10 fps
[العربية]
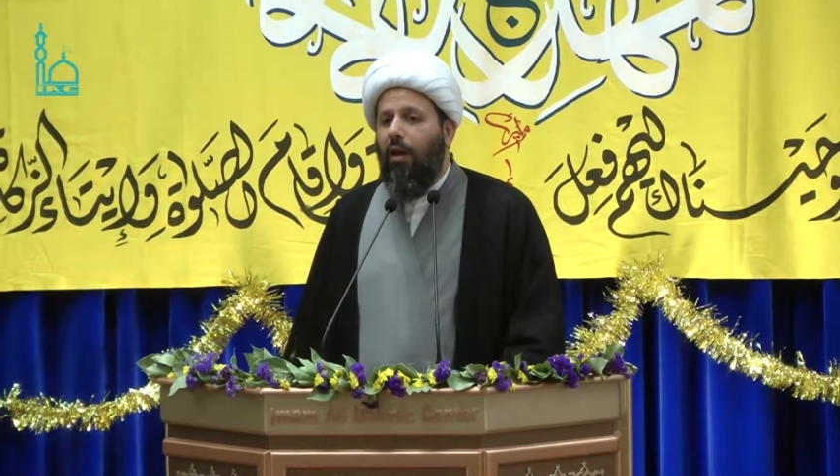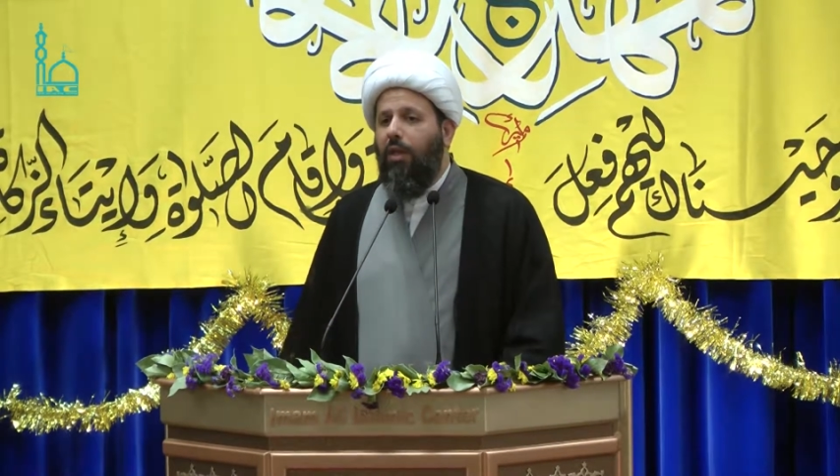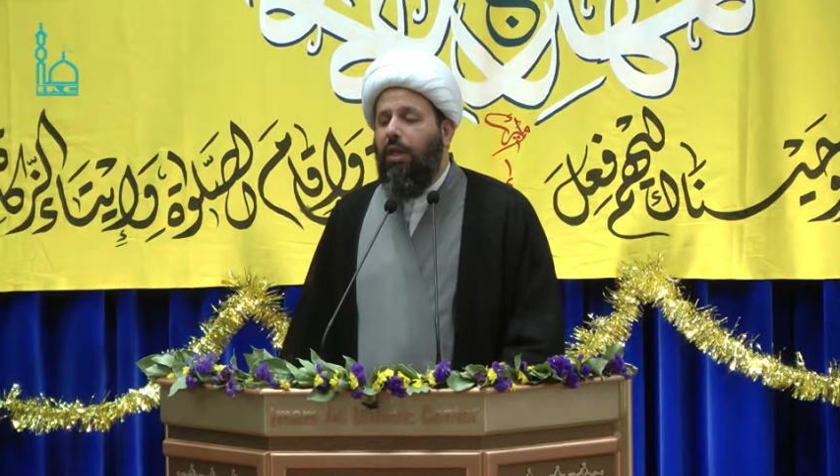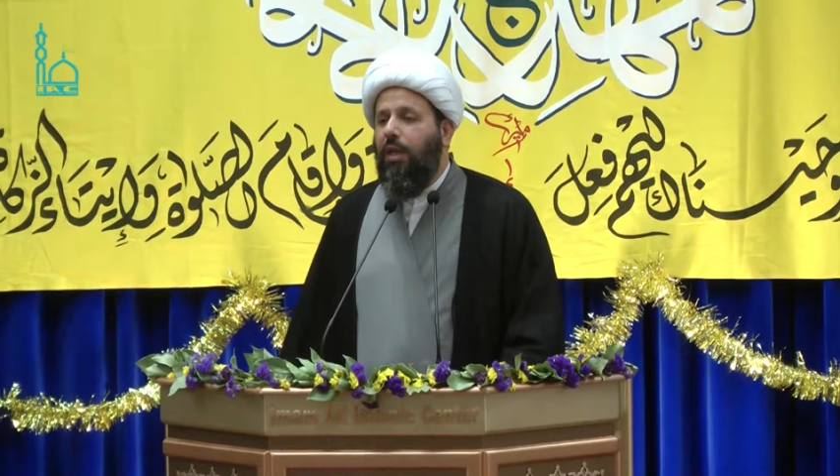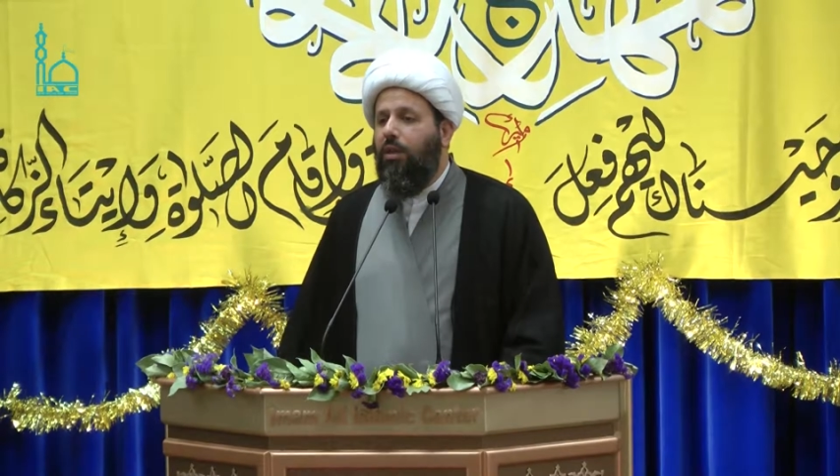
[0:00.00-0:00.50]

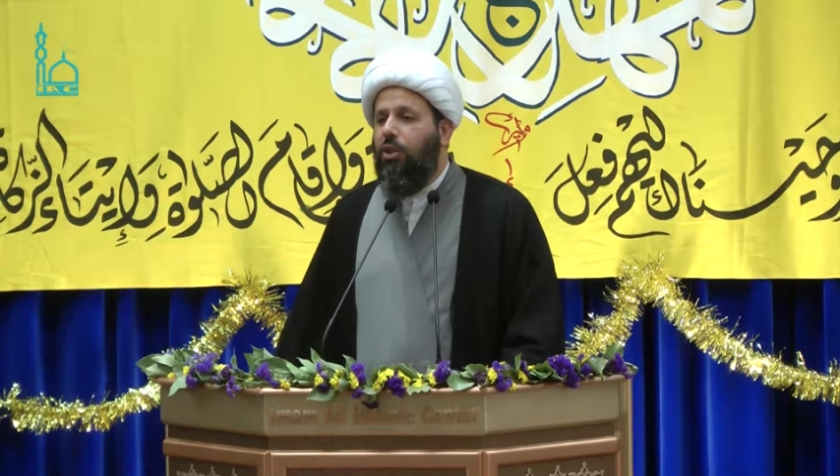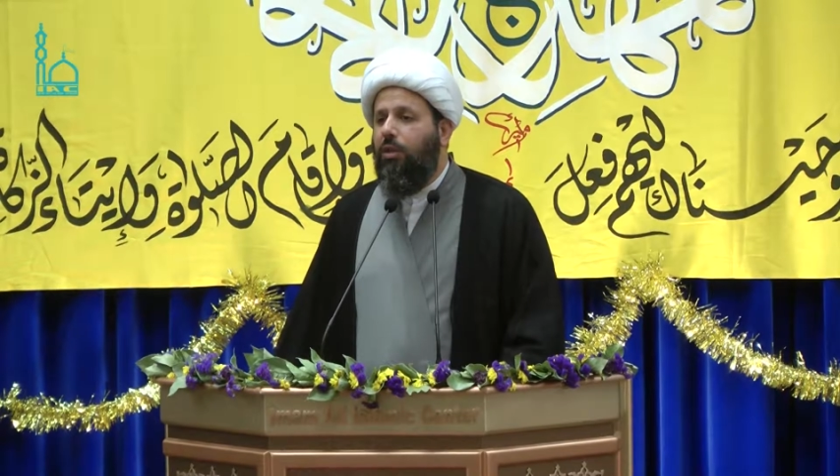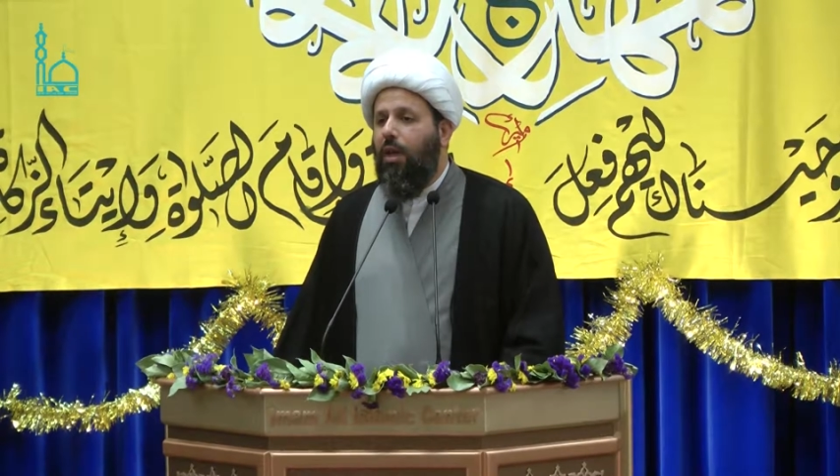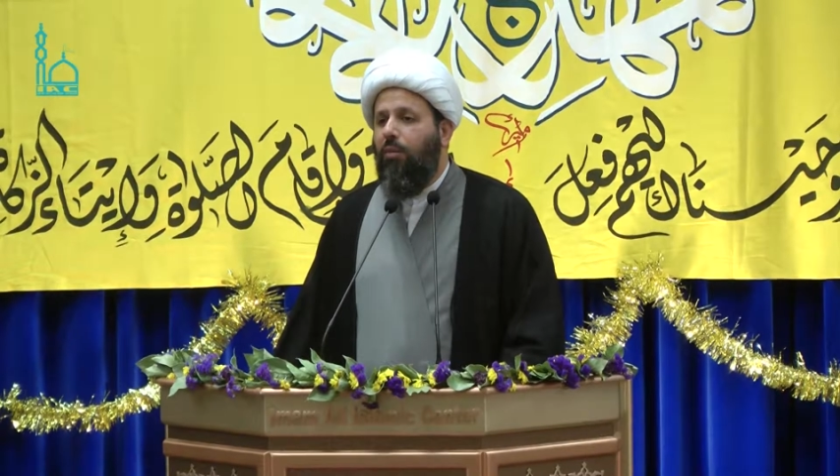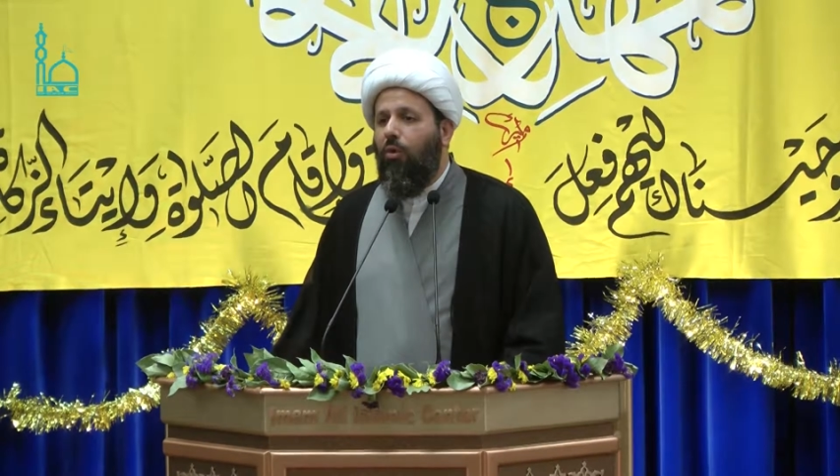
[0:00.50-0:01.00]
قضيه
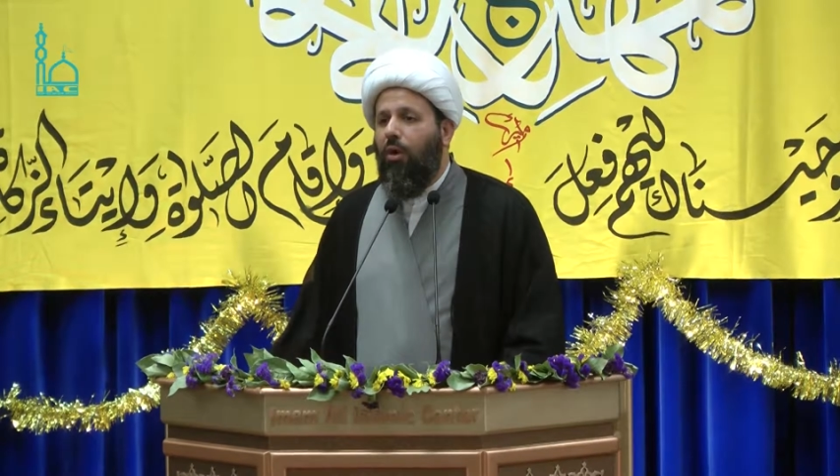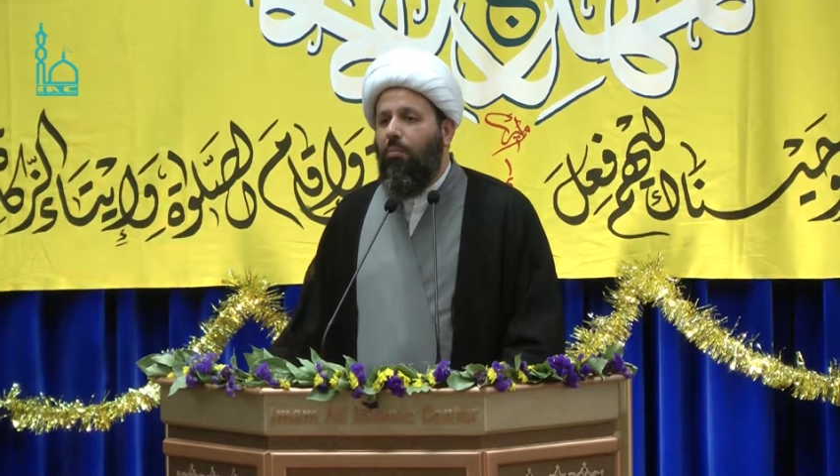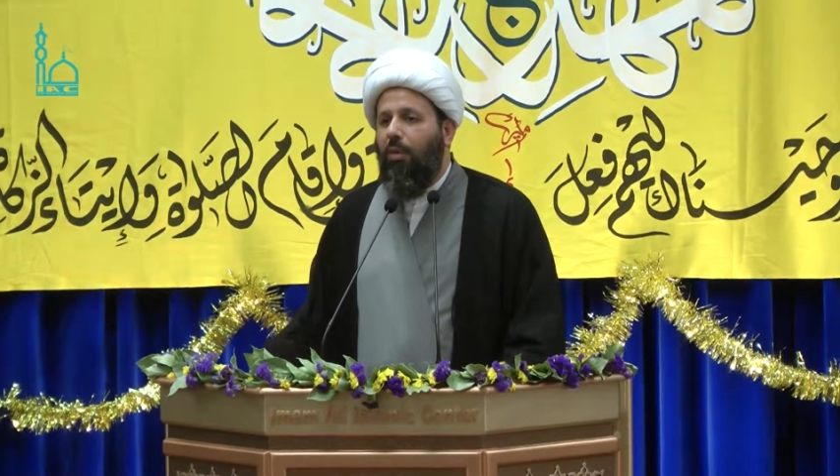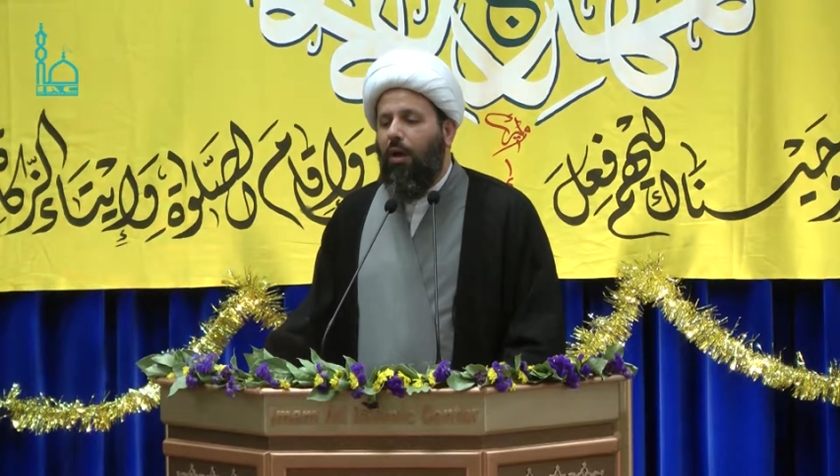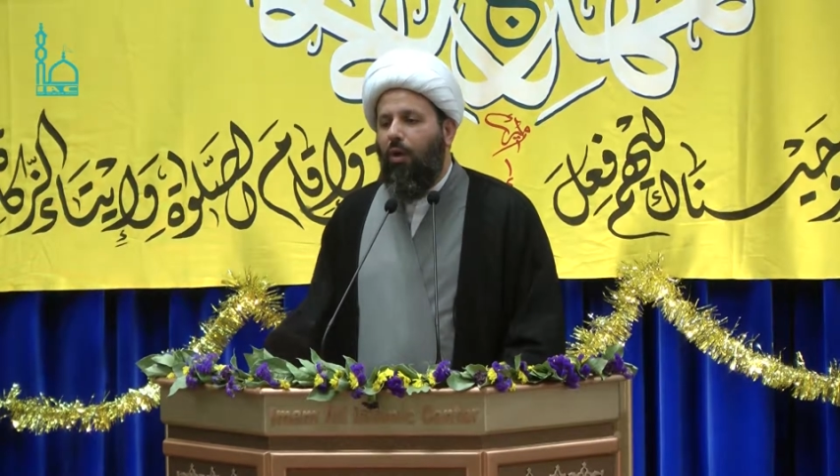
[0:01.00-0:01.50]
جدا
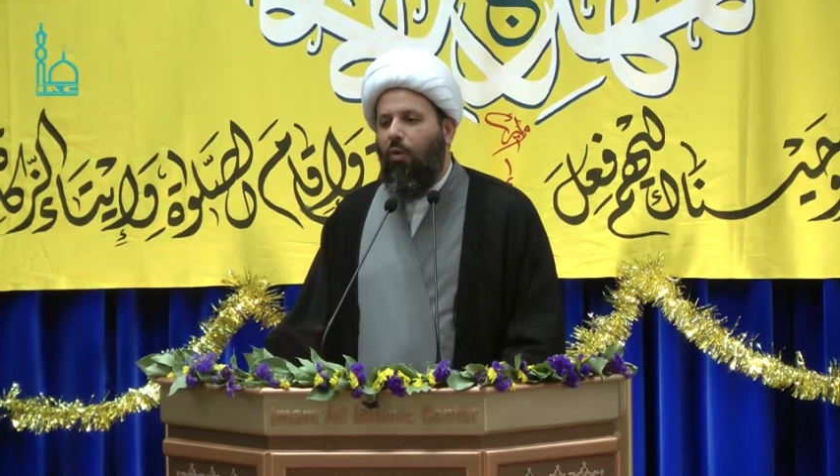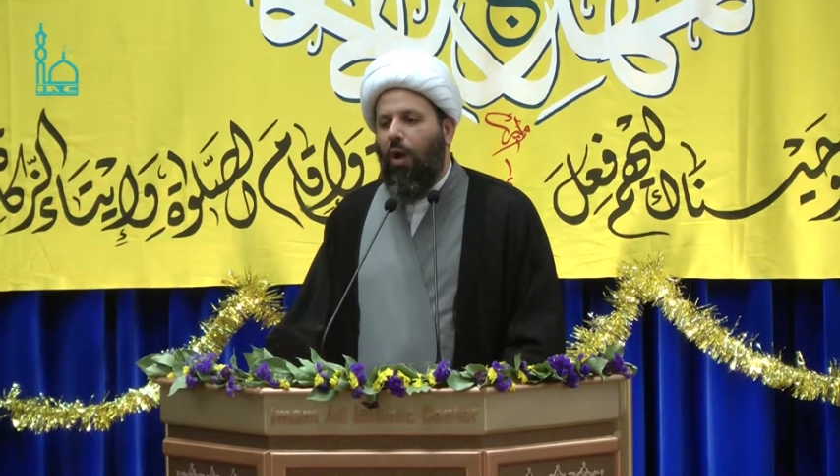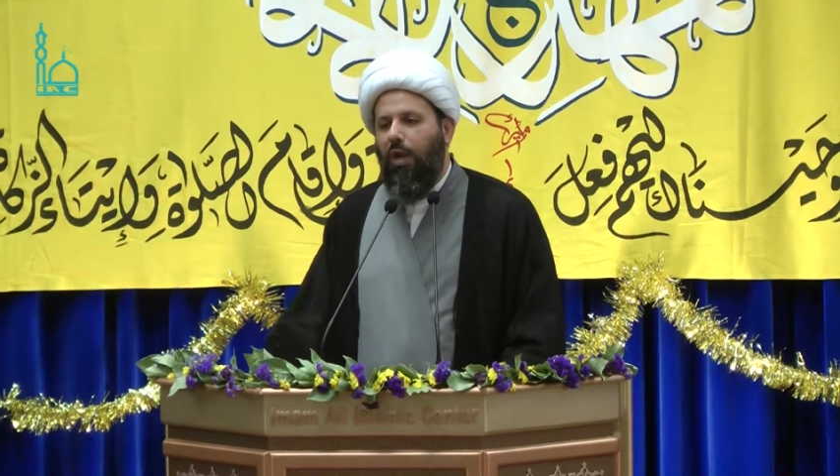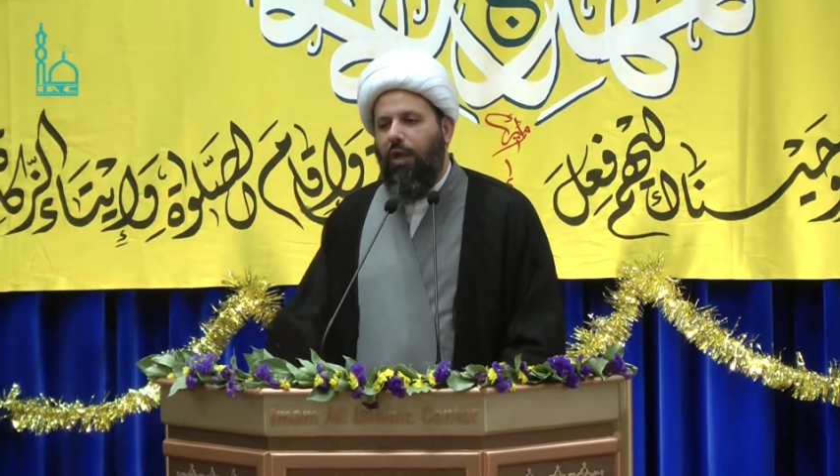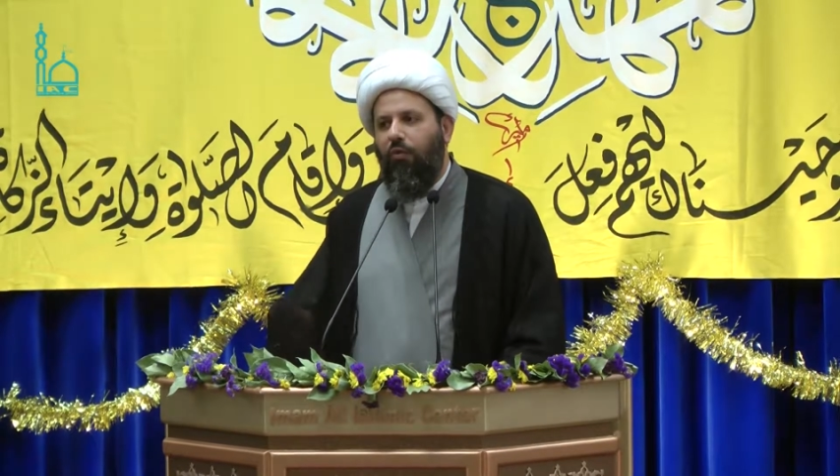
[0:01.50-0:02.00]
مهمه اخواني